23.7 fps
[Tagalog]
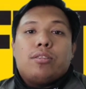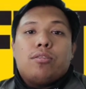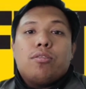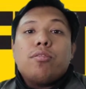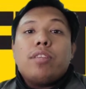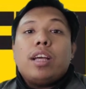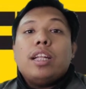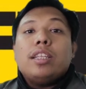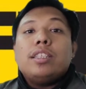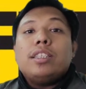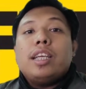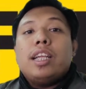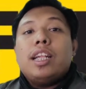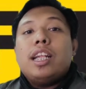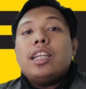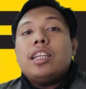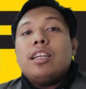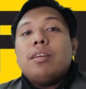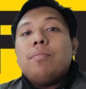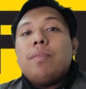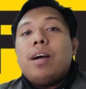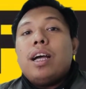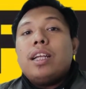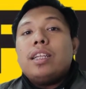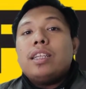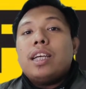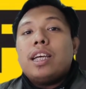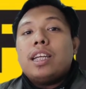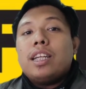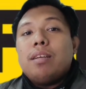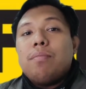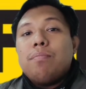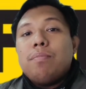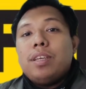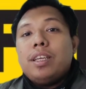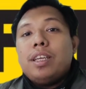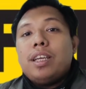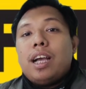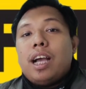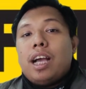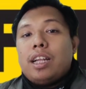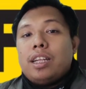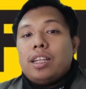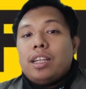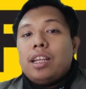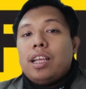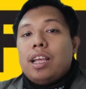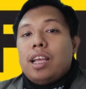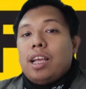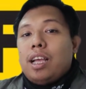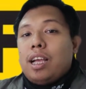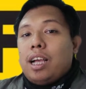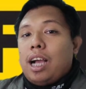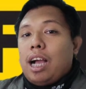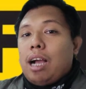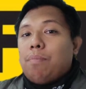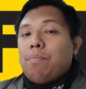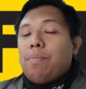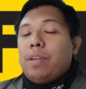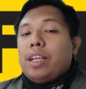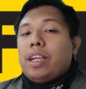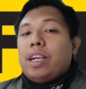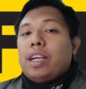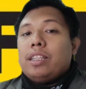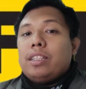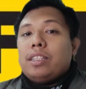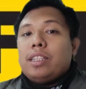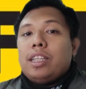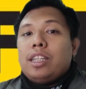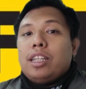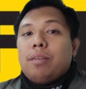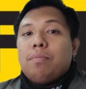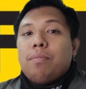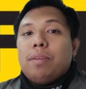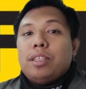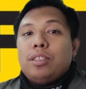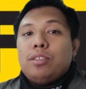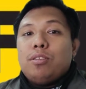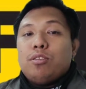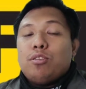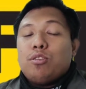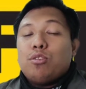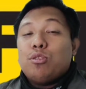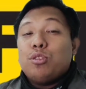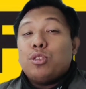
Total, sila naman, karamihan, applicant din naman yun.